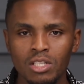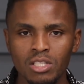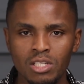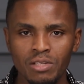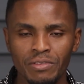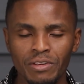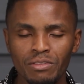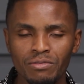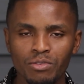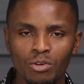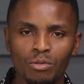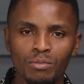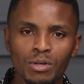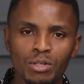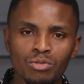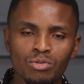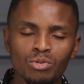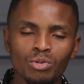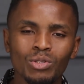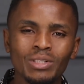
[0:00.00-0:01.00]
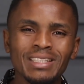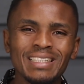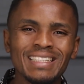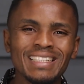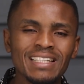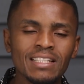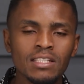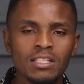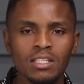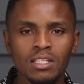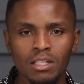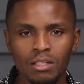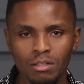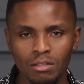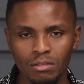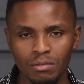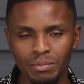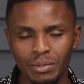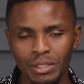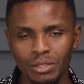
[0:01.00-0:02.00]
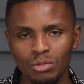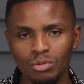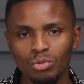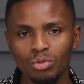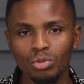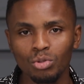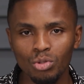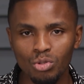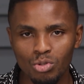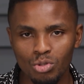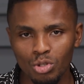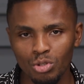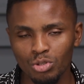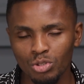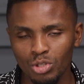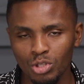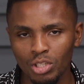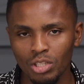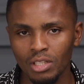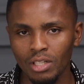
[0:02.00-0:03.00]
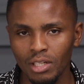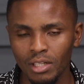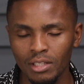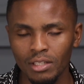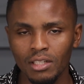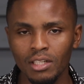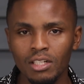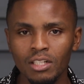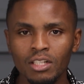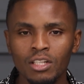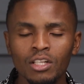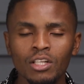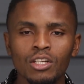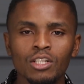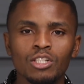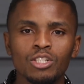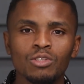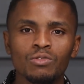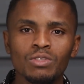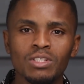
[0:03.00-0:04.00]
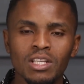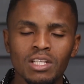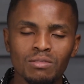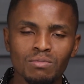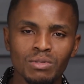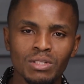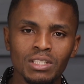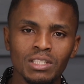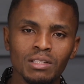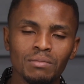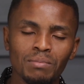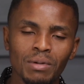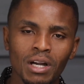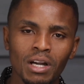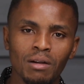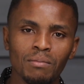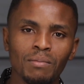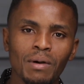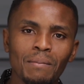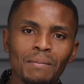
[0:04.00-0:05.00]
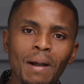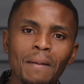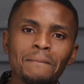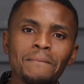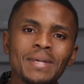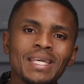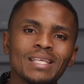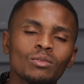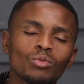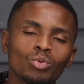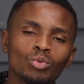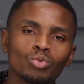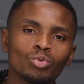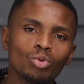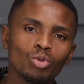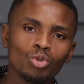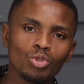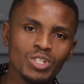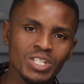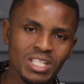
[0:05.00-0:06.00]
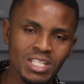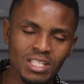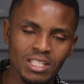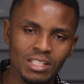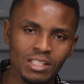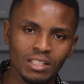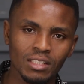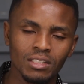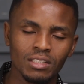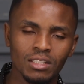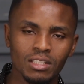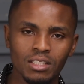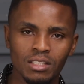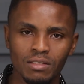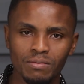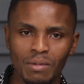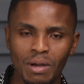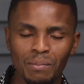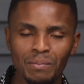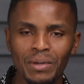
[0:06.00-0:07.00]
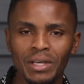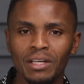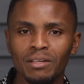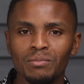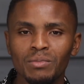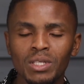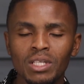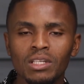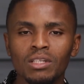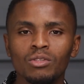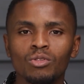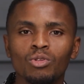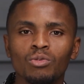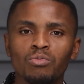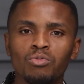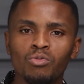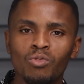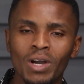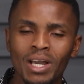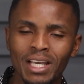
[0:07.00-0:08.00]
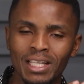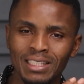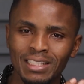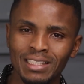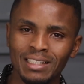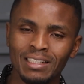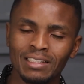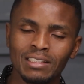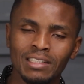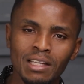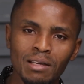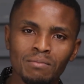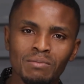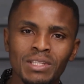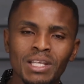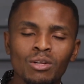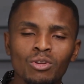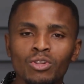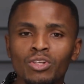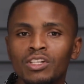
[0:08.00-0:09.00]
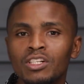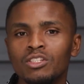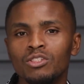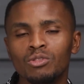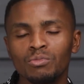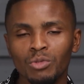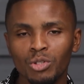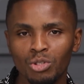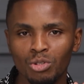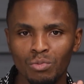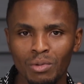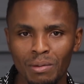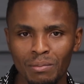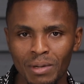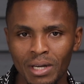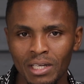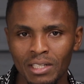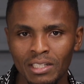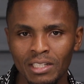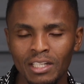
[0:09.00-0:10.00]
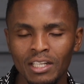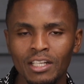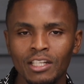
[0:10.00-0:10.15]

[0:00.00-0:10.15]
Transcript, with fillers: J'ai fait une formation dédiée, près de deux heures du temps, dans laquelle je vous expliquer par, par ma méthodologie qui m'a permis de pouvoir être rentable dès le lancement de ma marque.